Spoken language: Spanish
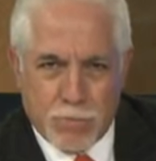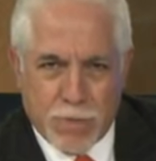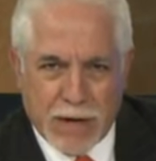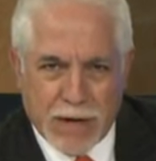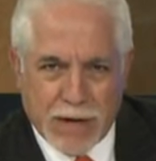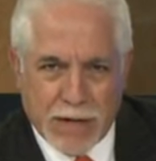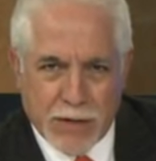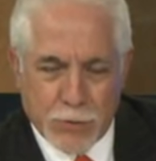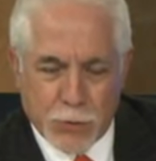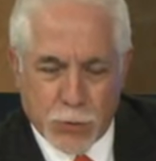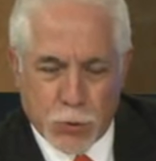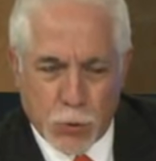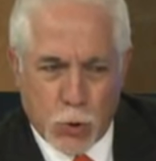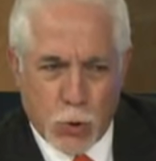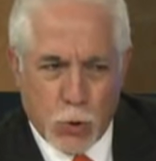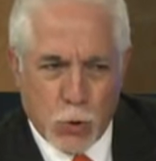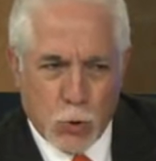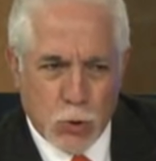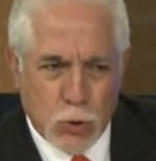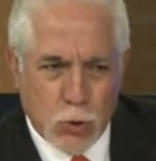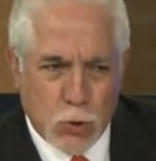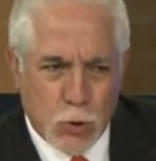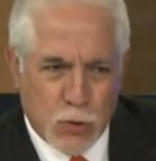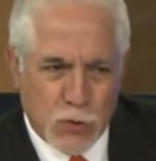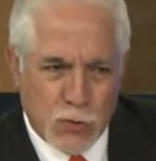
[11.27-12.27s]
para
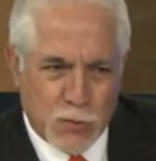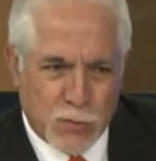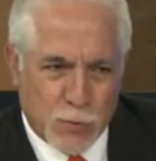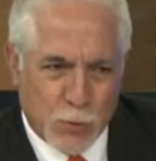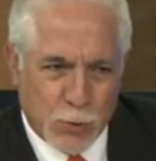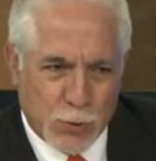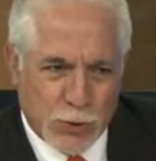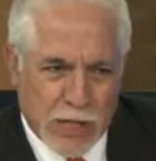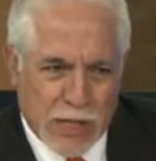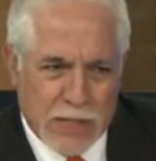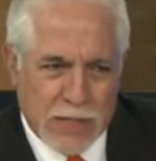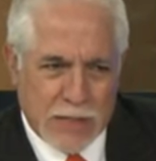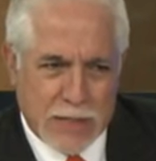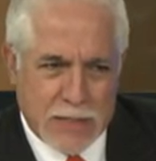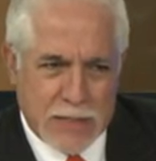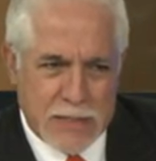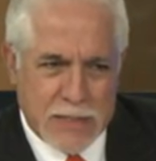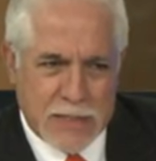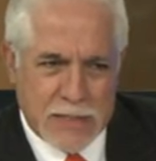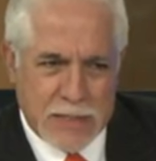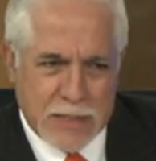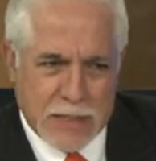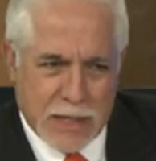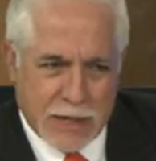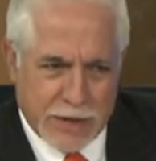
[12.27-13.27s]
todos los
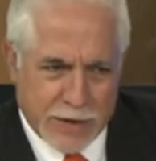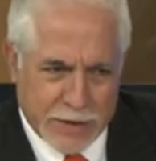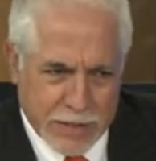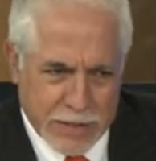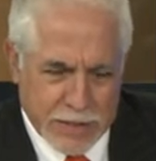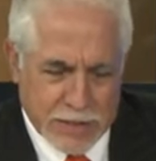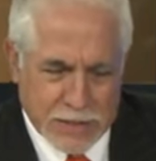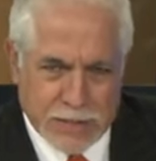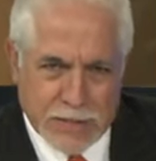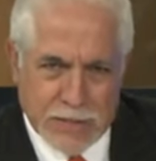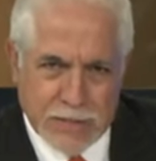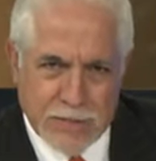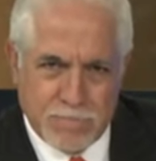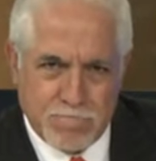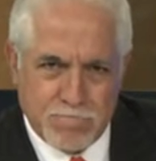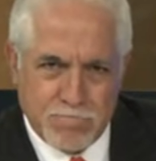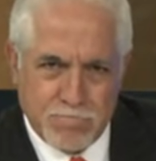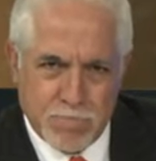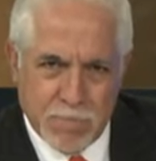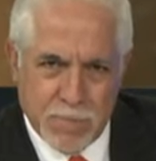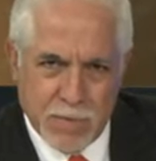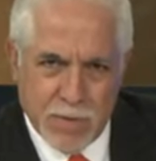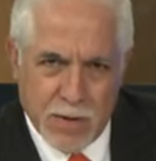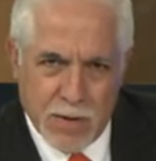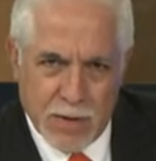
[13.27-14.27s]
votantes laredenses.
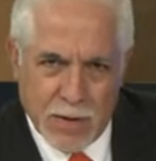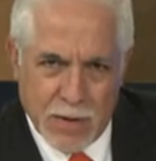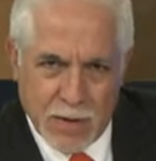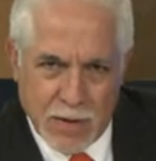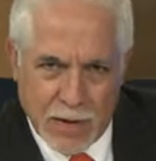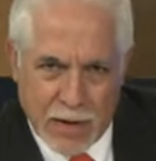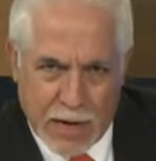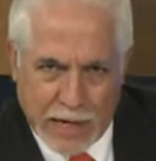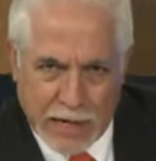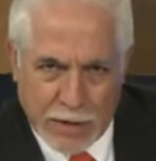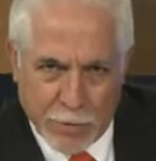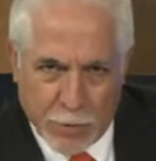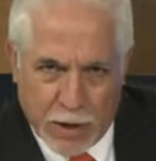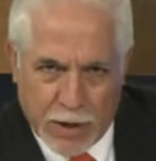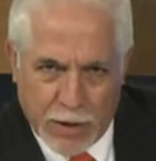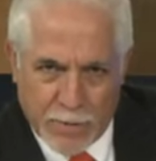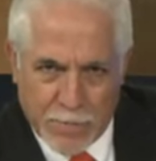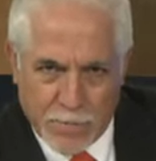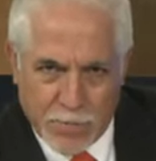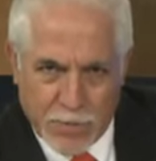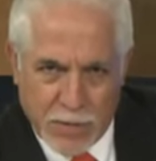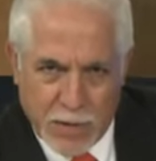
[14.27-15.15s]
Ahí le va.